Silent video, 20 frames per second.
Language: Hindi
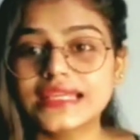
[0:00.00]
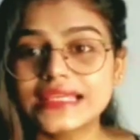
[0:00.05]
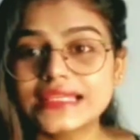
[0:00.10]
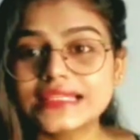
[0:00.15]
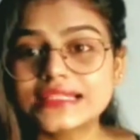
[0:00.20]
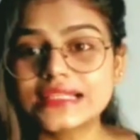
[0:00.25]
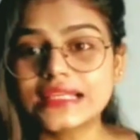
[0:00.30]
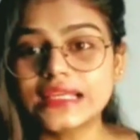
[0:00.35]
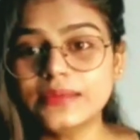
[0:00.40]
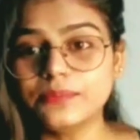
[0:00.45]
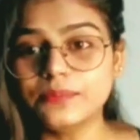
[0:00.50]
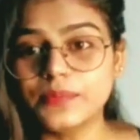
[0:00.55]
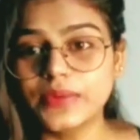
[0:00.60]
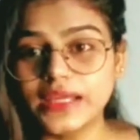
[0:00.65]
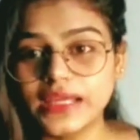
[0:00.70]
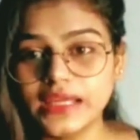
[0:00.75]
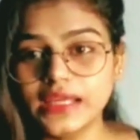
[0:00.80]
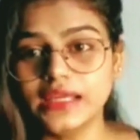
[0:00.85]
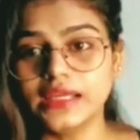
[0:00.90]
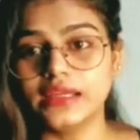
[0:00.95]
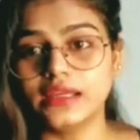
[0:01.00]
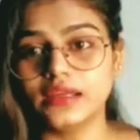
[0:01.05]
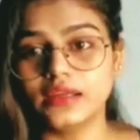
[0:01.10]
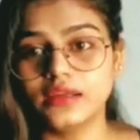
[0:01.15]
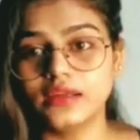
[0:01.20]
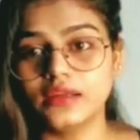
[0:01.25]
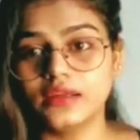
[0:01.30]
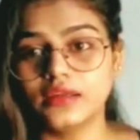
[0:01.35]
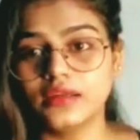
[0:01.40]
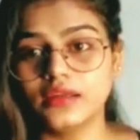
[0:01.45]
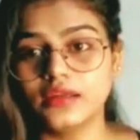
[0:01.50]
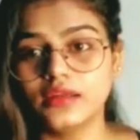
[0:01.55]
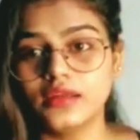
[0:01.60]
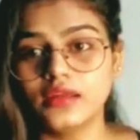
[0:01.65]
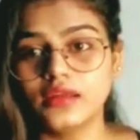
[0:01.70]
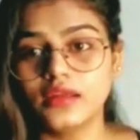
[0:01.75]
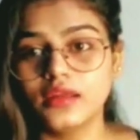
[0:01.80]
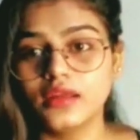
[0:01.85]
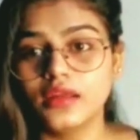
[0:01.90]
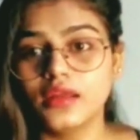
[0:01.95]
किसी भी
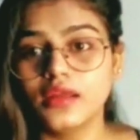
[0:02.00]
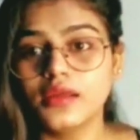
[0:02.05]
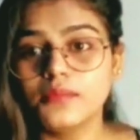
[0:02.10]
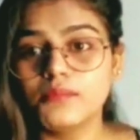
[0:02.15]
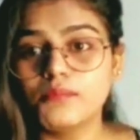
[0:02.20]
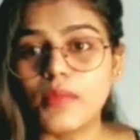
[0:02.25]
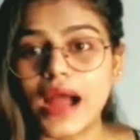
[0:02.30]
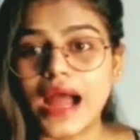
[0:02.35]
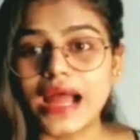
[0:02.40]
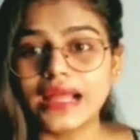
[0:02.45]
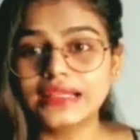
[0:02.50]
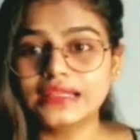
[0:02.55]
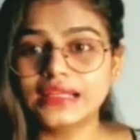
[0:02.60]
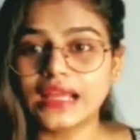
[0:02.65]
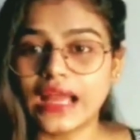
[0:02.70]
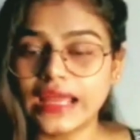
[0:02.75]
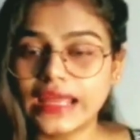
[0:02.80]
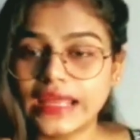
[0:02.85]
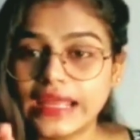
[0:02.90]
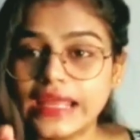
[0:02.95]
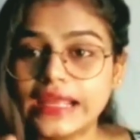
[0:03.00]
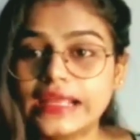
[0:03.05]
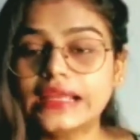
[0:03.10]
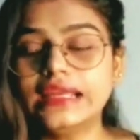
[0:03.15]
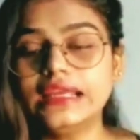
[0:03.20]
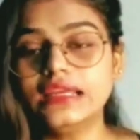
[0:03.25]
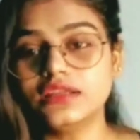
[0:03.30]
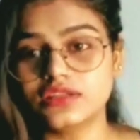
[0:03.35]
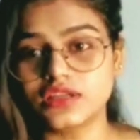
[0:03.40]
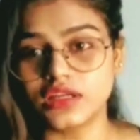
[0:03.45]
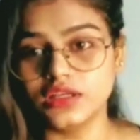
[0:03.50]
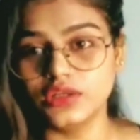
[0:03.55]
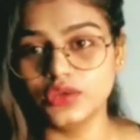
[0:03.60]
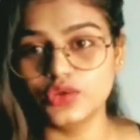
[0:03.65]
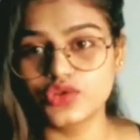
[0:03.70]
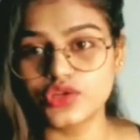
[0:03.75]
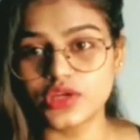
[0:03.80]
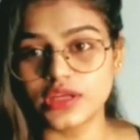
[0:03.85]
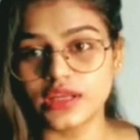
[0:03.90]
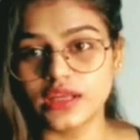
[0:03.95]
बात का एक ही
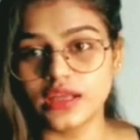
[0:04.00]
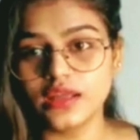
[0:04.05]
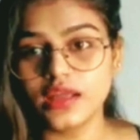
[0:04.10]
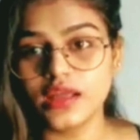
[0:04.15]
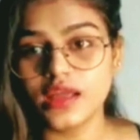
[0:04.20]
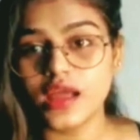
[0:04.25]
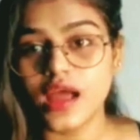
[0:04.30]
सल्यूशन है